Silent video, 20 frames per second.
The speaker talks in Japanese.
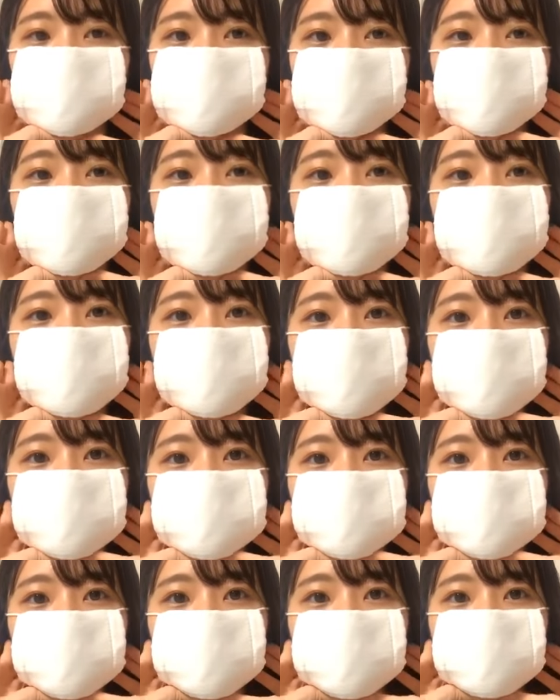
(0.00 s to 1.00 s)
いもん
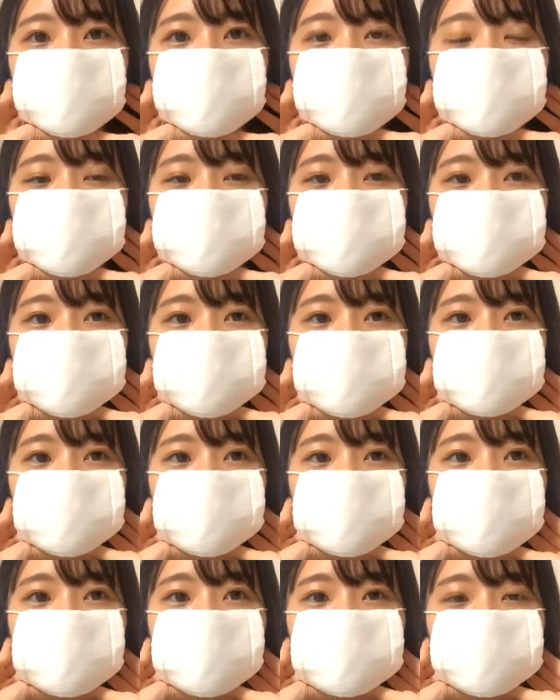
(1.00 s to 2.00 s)
なんですよね
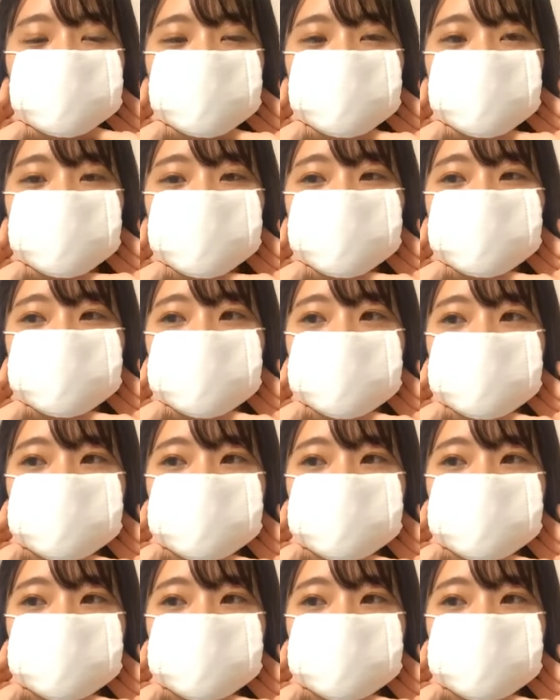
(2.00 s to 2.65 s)
だってそん